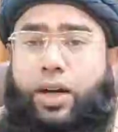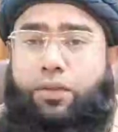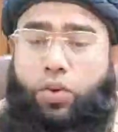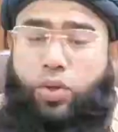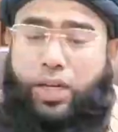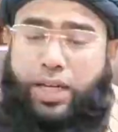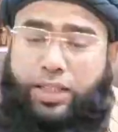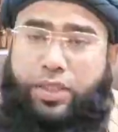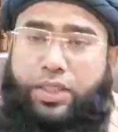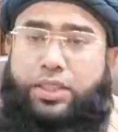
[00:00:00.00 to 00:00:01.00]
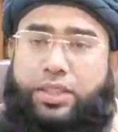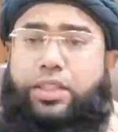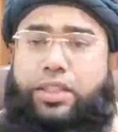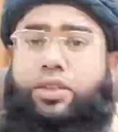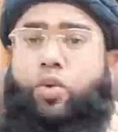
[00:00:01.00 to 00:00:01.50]
अब वो रात में देर
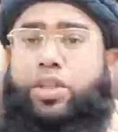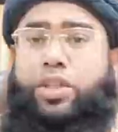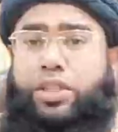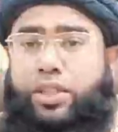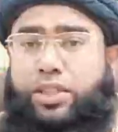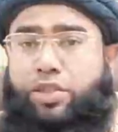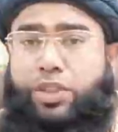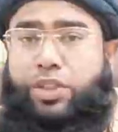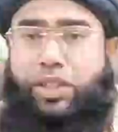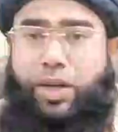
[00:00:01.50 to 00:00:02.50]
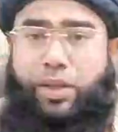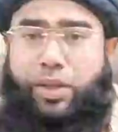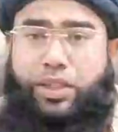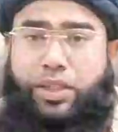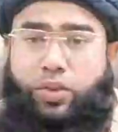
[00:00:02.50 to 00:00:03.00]
तक नौ बजे तक दस बजे तक काम
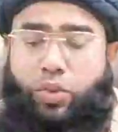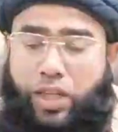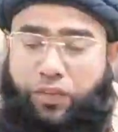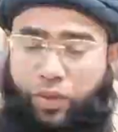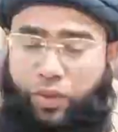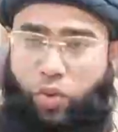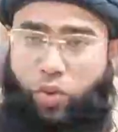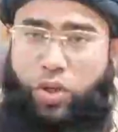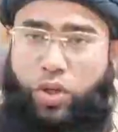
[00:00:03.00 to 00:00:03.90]
करते हैं तो क्या फिर वो